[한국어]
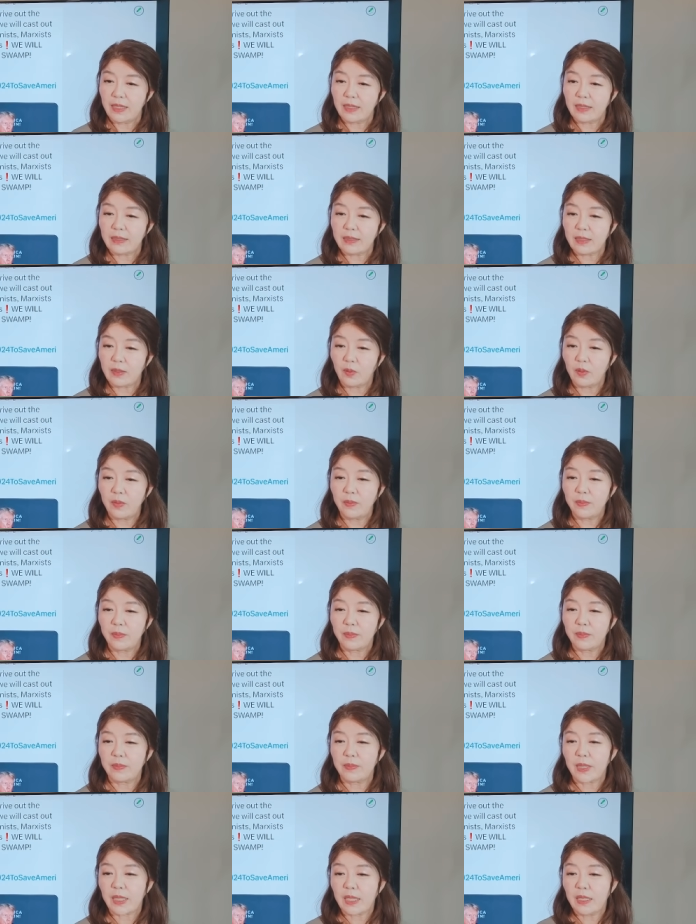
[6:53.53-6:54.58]
그리고
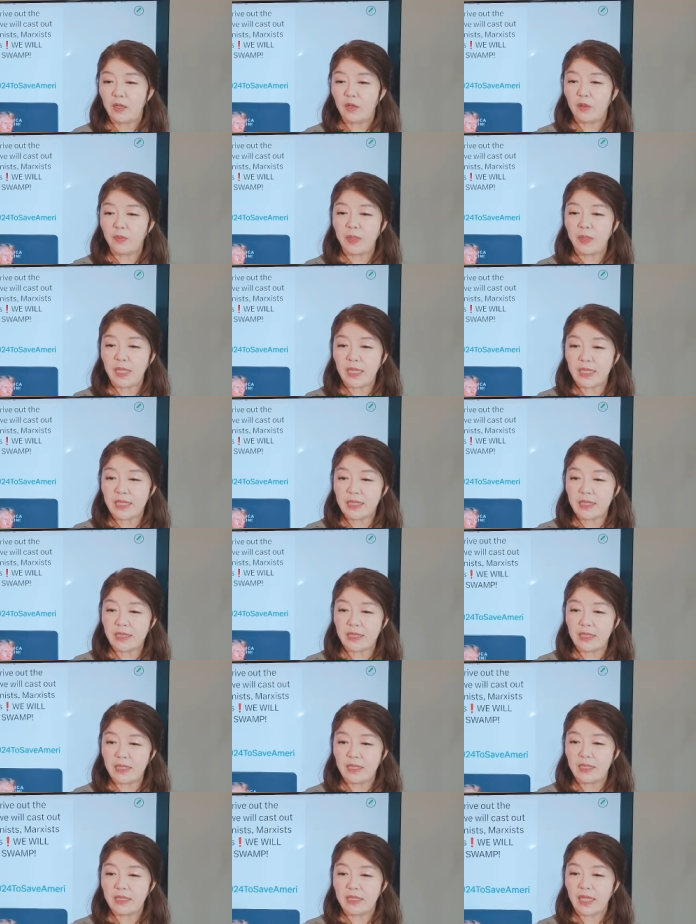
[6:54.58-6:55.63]

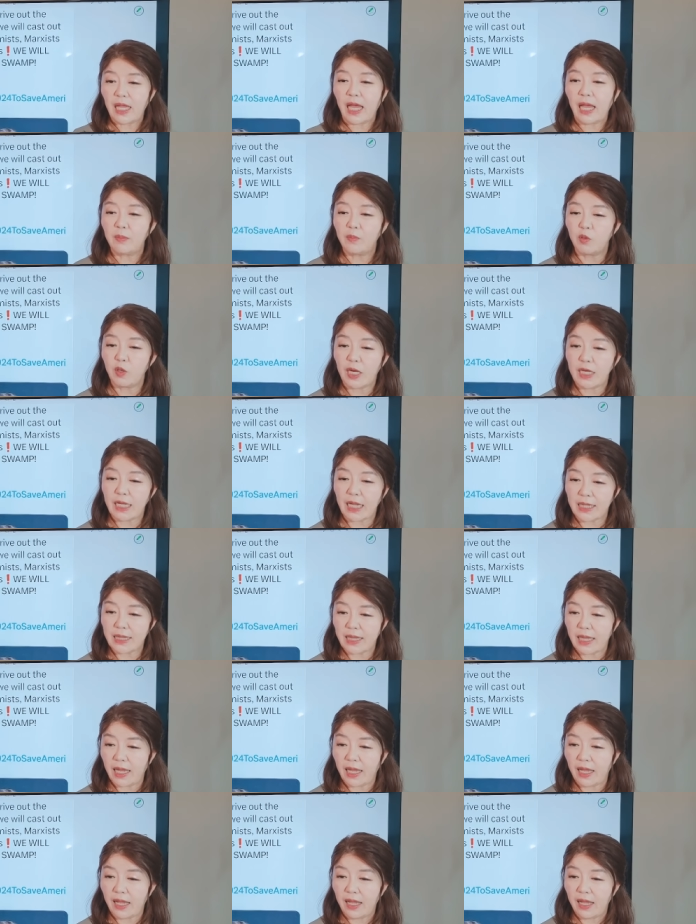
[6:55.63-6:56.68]
글로벌리스트를 다
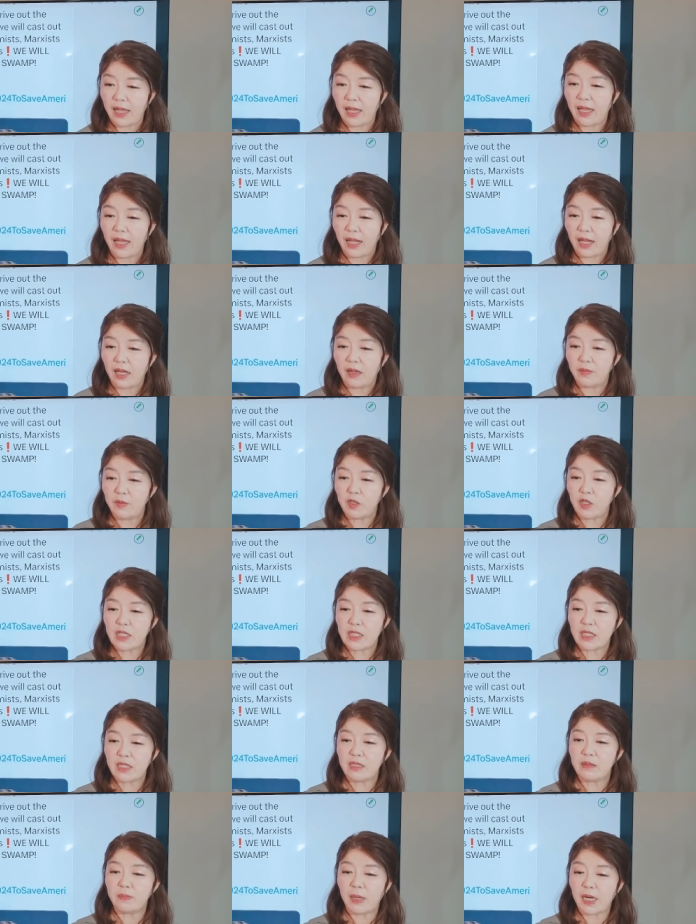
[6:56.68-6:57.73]
몰아내겠다.
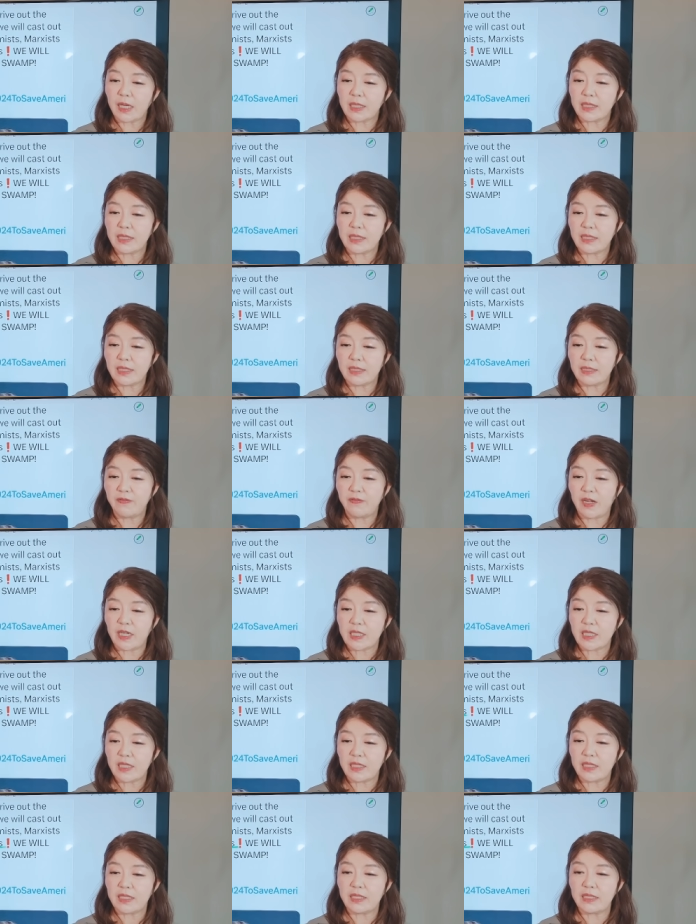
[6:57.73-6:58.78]
커뮤니스트, 마크시스트,
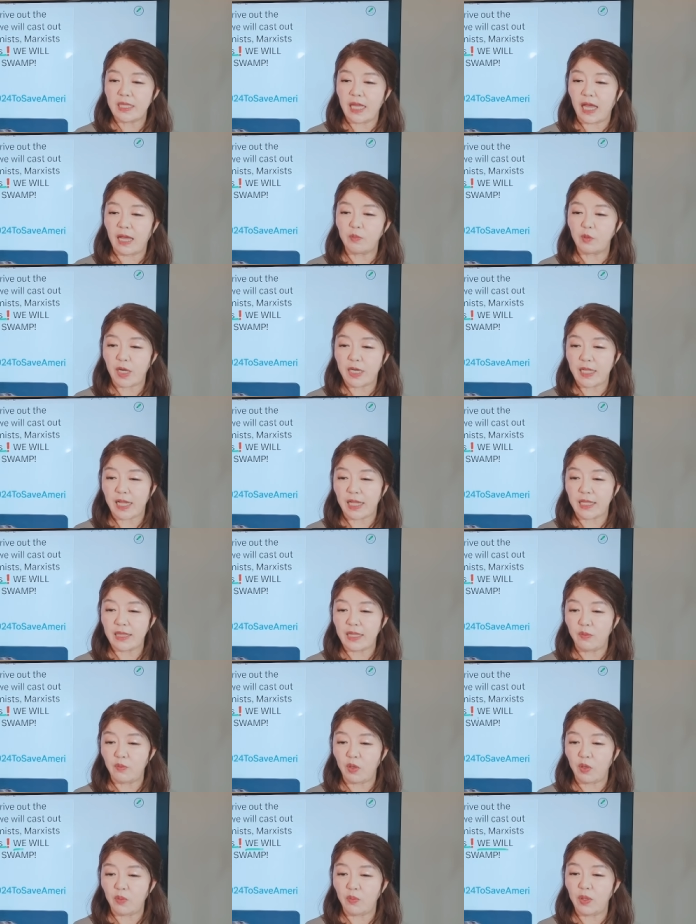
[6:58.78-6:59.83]
파시스트 다
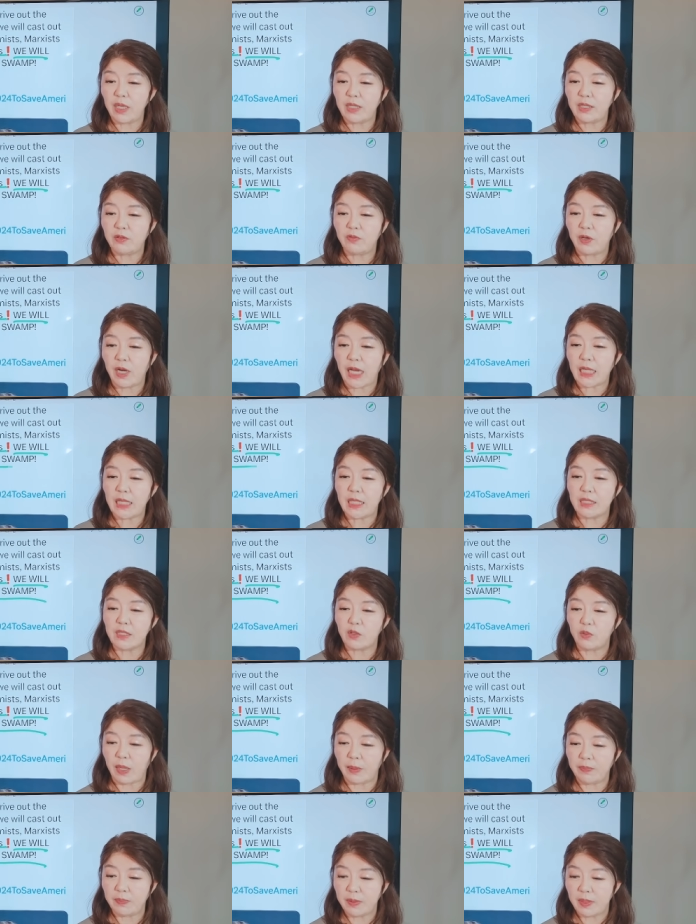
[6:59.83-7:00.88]
몰아내겠다. We will drain the
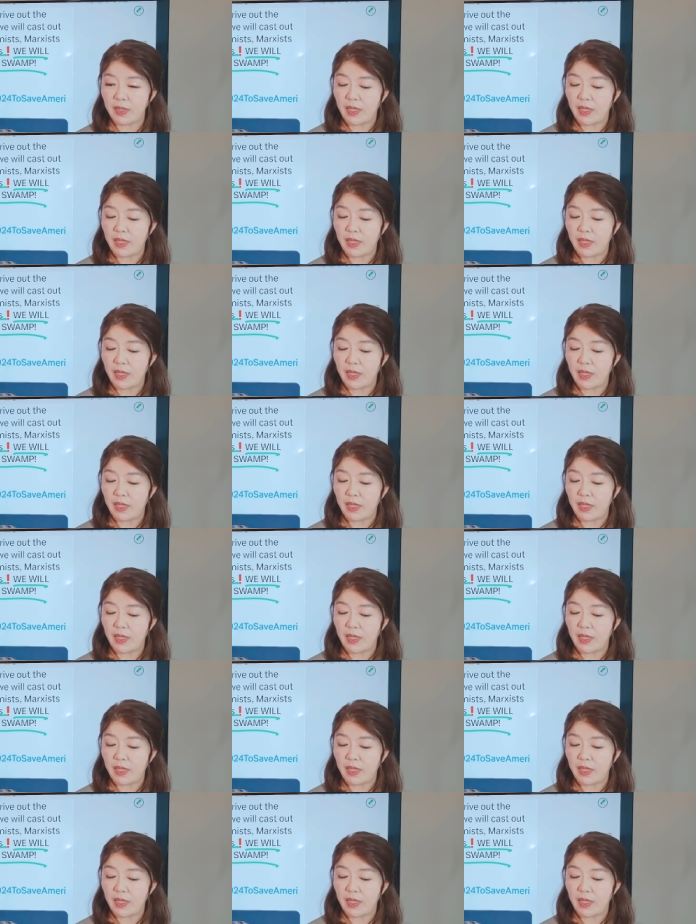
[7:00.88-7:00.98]
swamp.